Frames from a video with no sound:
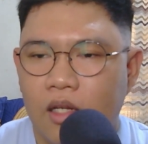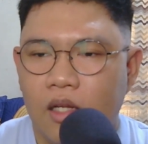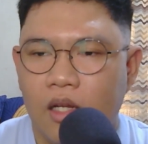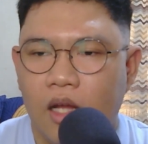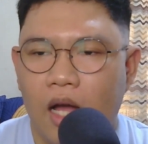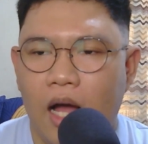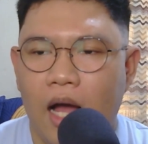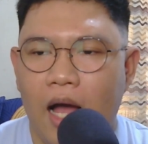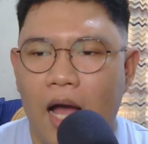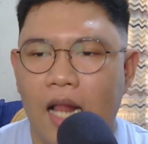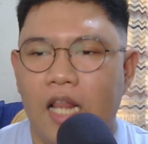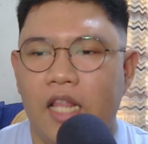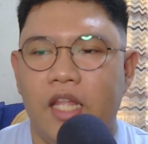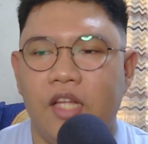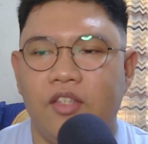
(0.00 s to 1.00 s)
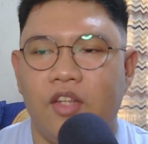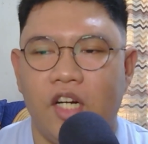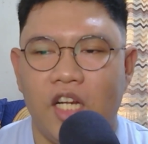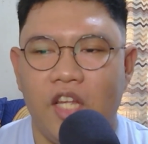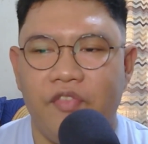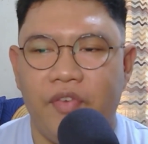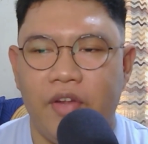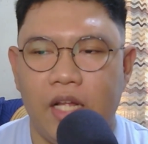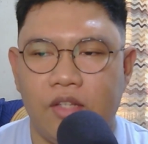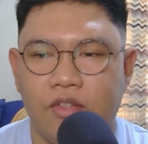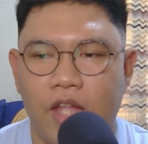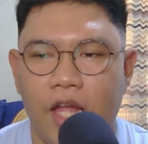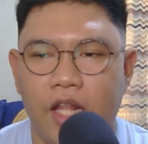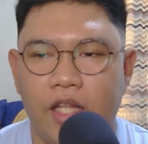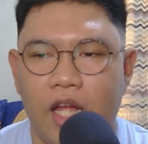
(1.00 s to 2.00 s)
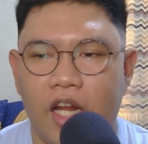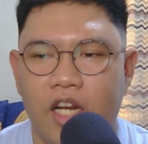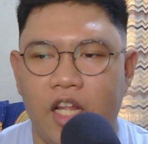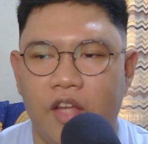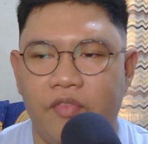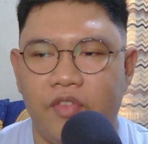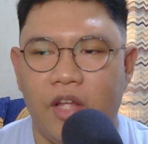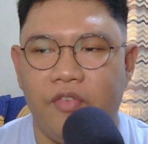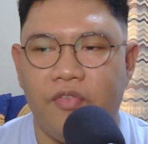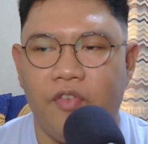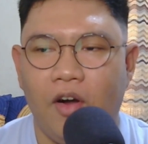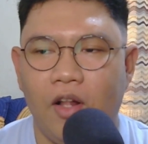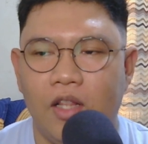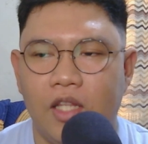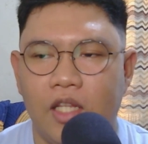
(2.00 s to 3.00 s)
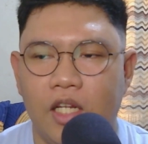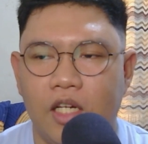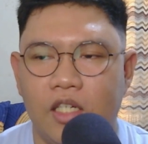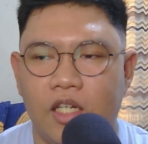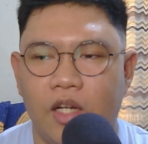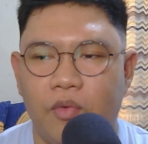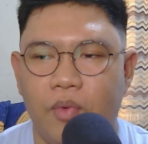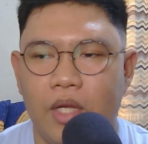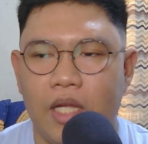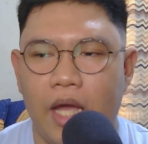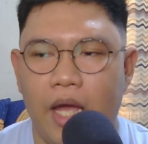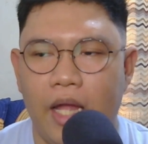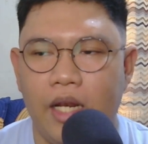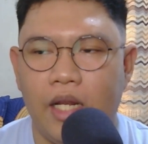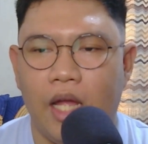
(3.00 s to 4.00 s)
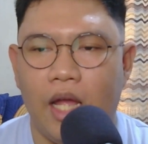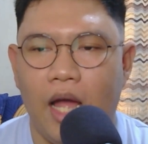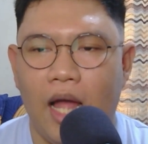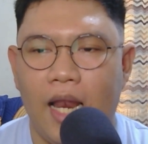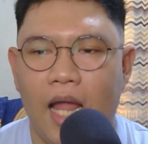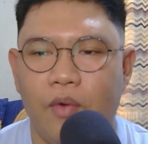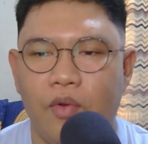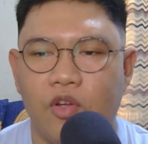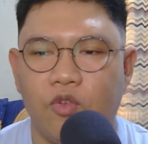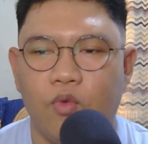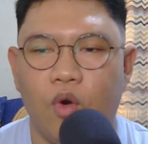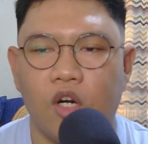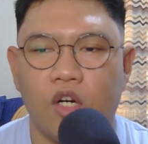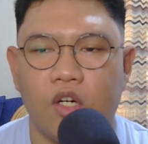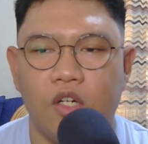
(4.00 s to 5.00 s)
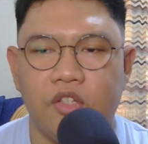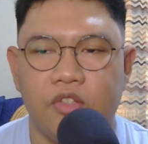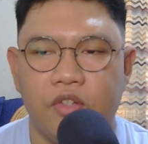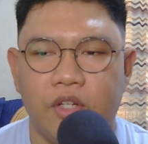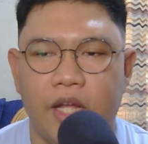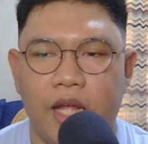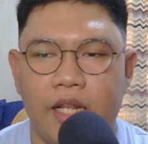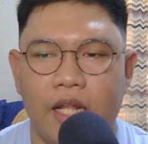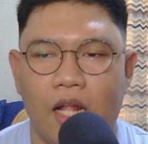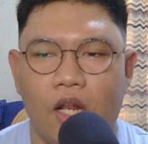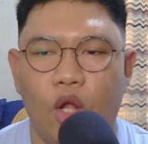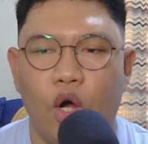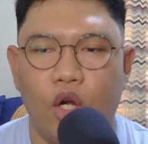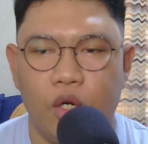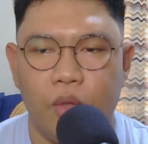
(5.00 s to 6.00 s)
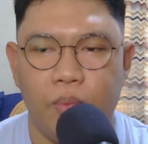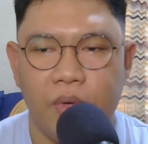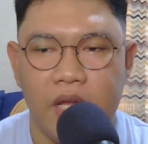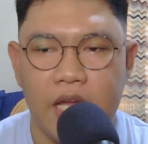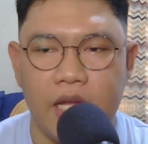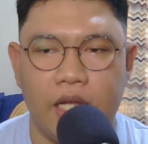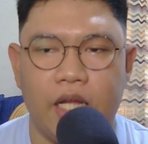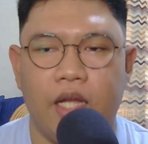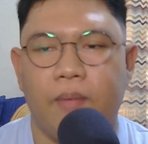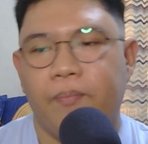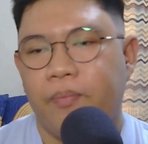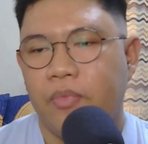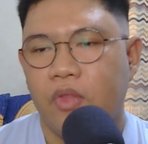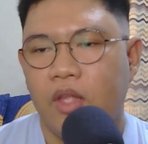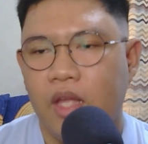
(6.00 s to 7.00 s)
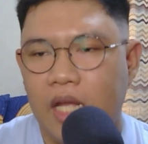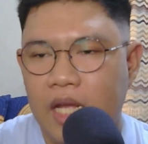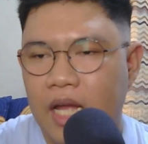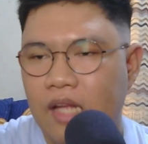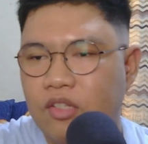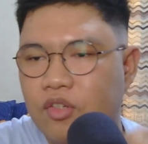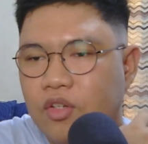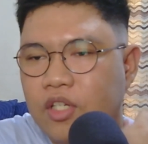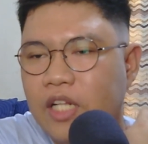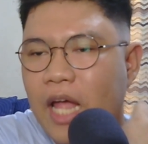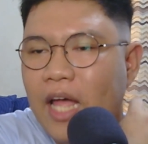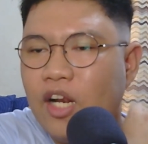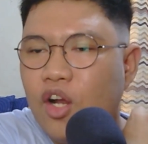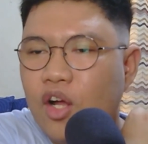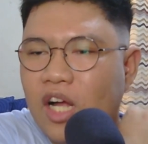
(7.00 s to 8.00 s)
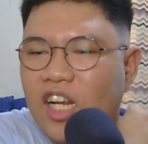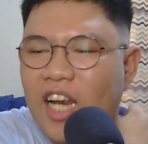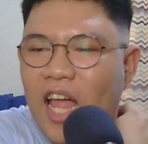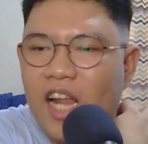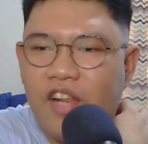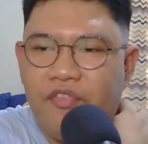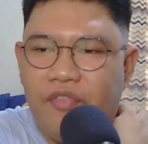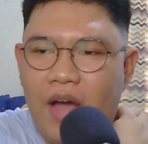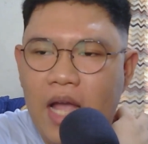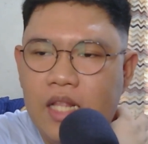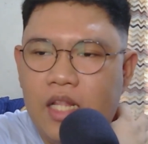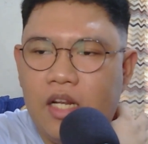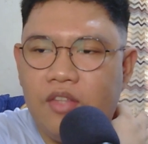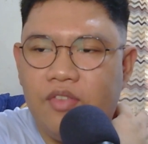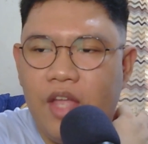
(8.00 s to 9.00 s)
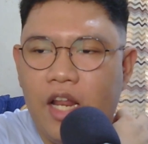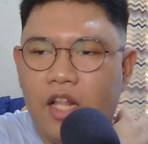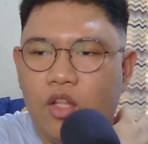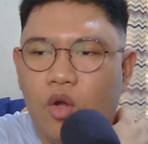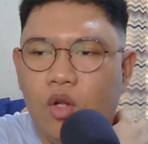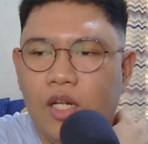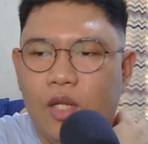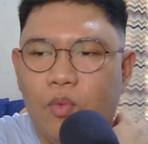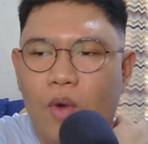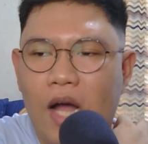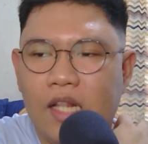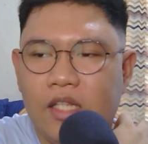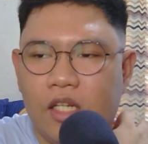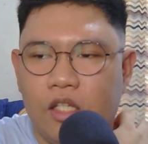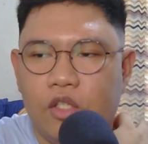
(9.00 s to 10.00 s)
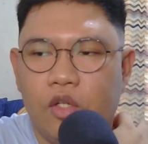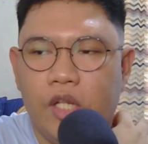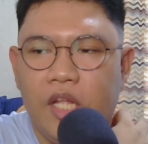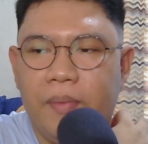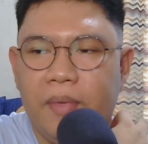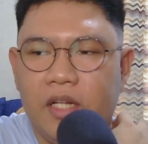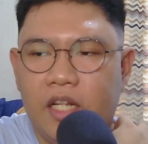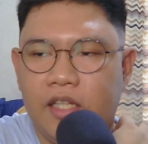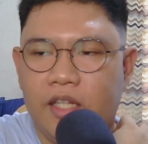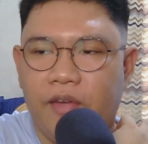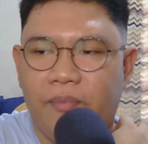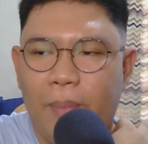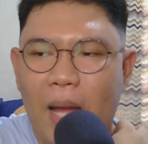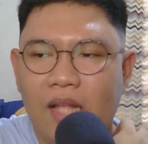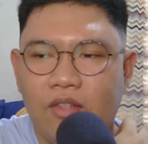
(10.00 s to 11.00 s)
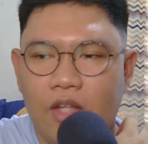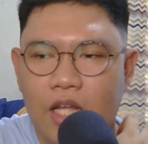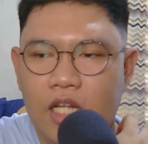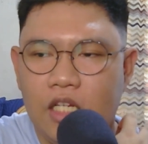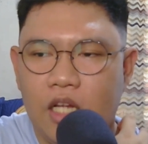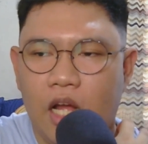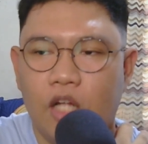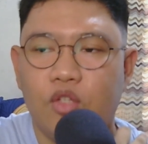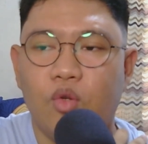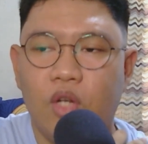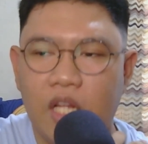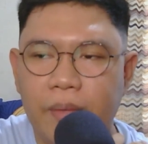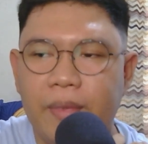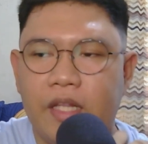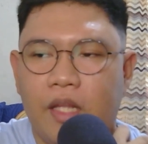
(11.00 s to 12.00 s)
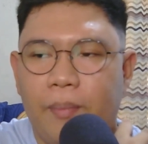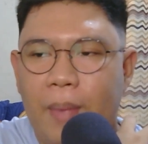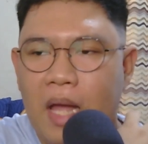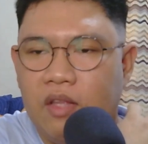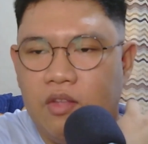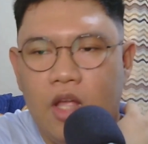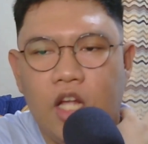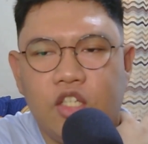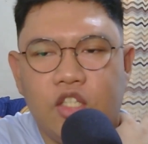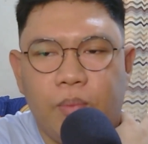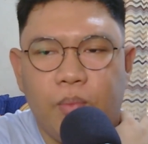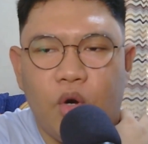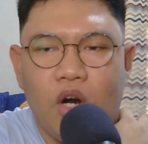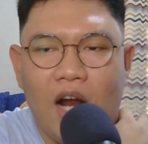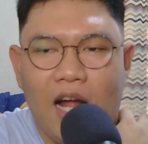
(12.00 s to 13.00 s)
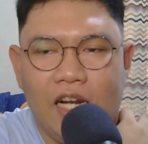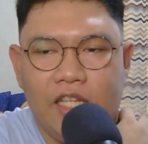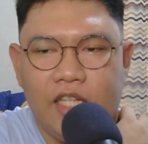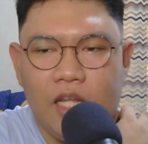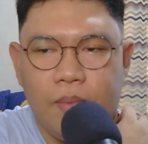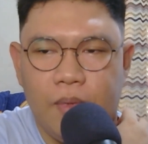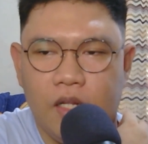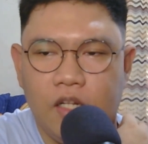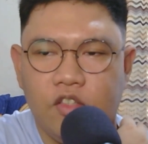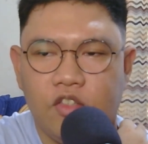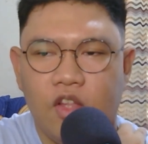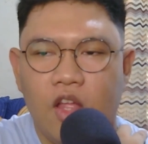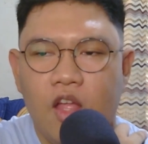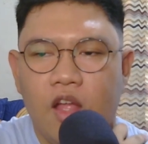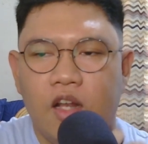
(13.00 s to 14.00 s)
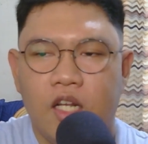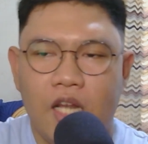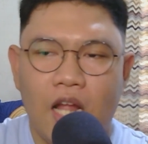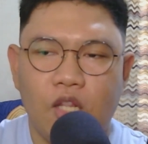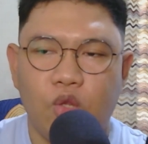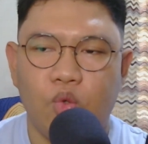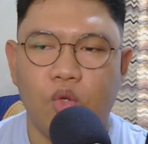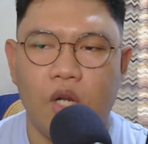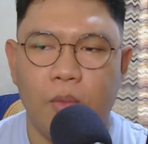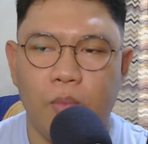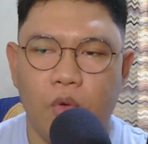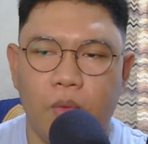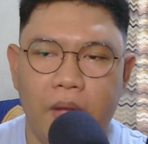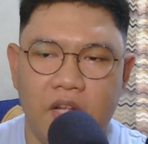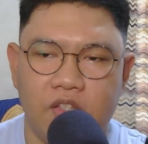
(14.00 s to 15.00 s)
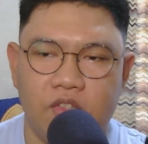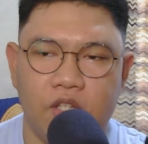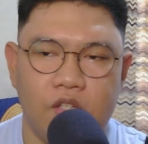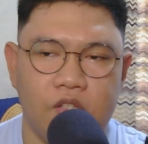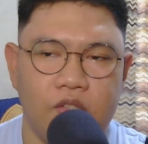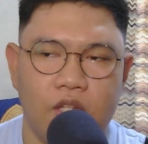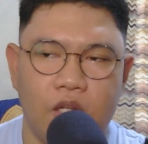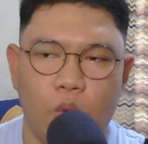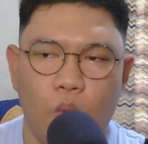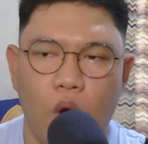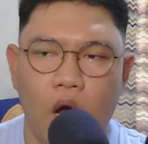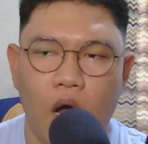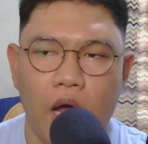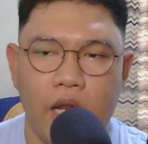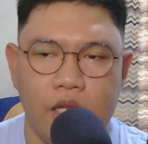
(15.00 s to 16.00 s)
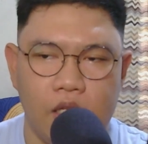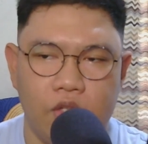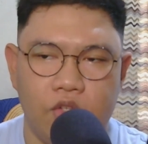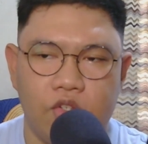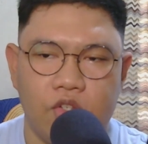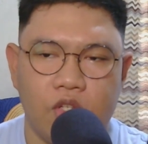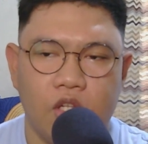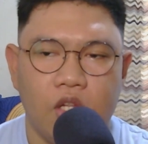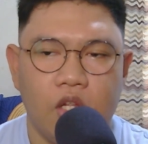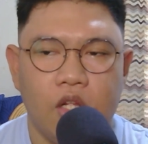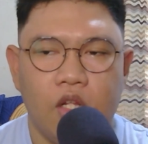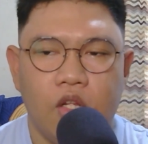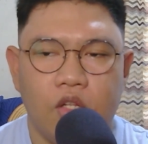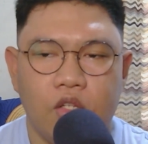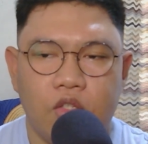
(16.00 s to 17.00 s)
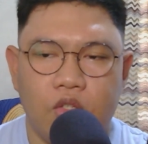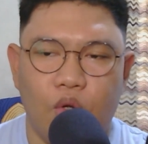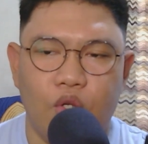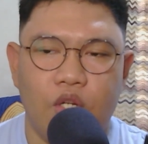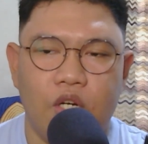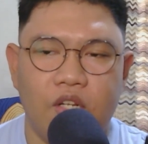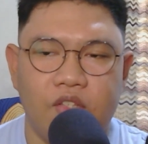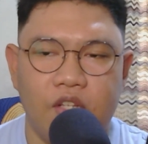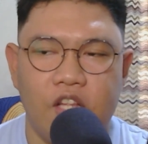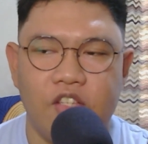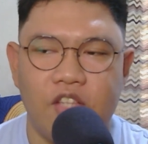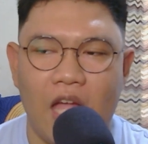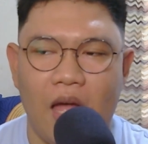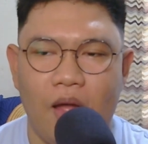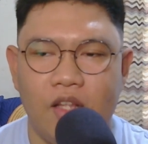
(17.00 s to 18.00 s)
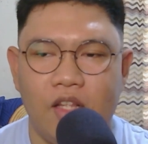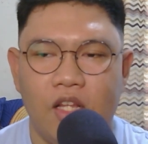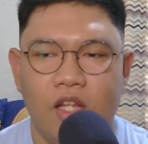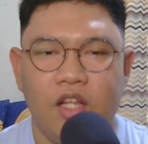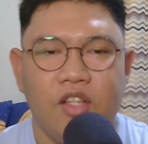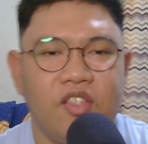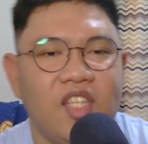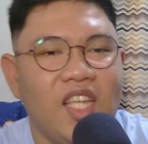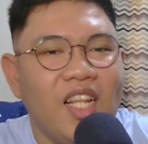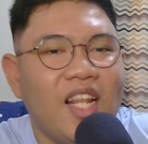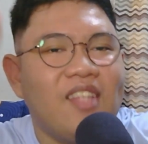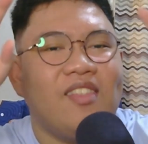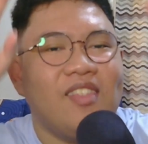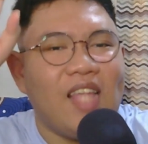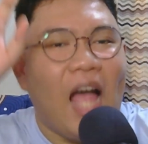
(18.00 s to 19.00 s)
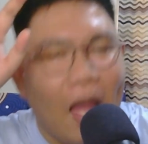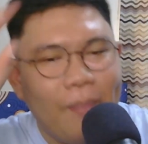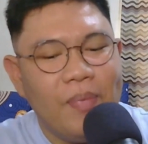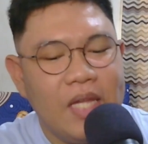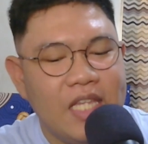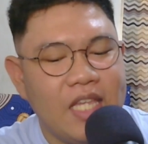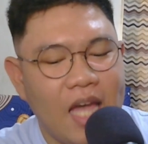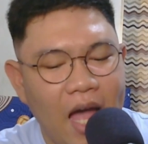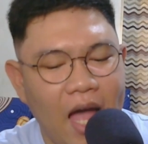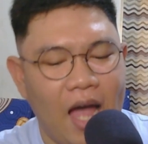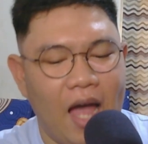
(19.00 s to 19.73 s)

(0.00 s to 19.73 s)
Uh, holidays are even extended if they fall near the weekend, allowing workers to get a longer break. Escudero clarified that the Senate only wanted to limit in the passage uh, to limit the passage of more holiday bills, not to remove existing ones. So yun ang sinasa sinasabi niya.